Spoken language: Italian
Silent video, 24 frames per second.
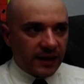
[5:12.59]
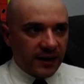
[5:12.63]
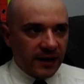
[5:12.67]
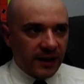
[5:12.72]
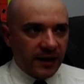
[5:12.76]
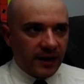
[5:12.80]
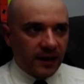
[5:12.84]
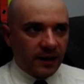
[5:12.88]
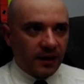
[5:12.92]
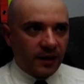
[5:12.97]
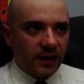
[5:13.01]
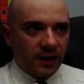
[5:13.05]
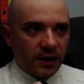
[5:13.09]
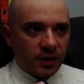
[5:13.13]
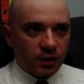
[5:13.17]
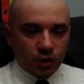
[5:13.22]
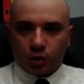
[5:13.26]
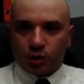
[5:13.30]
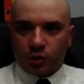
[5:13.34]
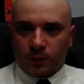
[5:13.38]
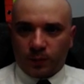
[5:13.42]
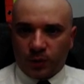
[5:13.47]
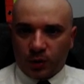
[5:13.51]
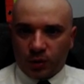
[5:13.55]
Il
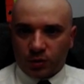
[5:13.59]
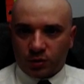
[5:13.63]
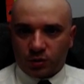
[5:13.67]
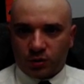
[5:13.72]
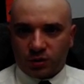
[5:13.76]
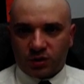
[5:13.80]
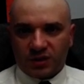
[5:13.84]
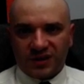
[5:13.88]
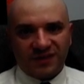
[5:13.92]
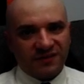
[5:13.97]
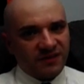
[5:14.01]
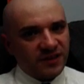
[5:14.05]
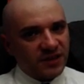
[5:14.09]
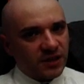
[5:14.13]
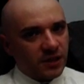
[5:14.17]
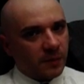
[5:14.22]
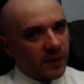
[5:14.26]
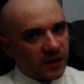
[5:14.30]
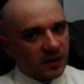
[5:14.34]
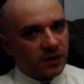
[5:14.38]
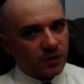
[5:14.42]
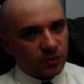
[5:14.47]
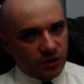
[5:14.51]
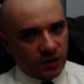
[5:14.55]
sottoposto
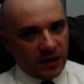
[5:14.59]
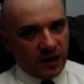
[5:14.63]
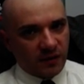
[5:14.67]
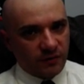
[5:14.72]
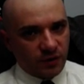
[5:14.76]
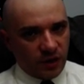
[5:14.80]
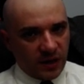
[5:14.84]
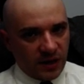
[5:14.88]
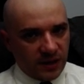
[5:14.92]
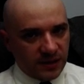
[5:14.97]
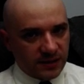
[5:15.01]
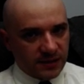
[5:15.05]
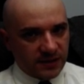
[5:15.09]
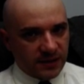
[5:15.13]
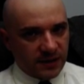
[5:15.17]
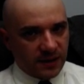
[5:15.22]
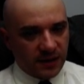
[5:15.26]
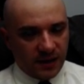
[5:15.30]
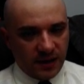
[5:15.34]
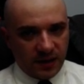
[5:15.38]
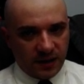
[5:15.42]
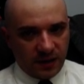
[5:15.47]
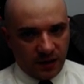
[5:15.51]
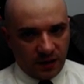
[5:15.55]
difficilmente userà
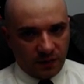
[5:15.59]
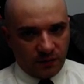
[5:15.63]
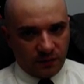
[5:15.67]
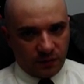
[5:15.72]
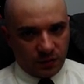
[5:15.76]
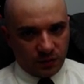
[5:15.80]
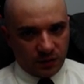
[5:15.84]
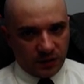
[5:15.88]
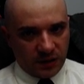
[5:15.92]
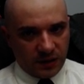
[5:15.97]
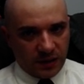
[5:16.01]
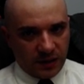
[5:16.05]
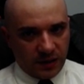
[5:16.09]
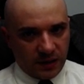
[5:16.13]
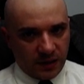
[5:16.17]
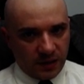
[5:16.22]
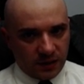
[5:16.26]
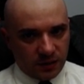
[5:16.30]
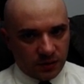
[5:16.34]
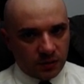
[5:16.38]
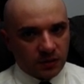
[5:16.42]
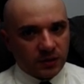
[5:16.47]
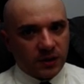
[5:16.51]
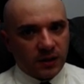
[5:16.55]
violenza nei confronti del,
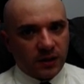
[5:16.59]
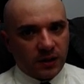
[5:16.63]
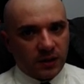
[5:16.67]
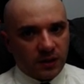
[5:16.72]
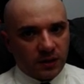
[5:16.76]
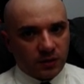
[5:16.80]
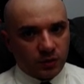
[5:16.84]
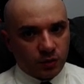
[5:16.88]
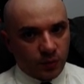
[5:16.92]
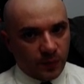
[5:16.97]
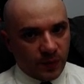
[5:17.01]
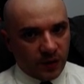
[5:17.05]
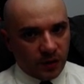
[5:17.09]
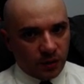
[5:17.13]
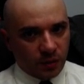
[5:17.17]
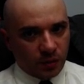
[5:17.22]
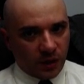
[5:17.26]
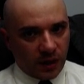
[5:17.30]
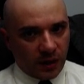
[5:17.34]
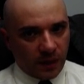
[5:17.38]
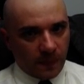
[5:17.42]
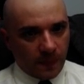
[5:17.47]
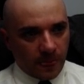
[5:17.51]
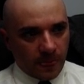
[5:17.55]
del
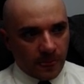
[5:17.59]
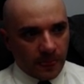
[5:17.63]
superiore.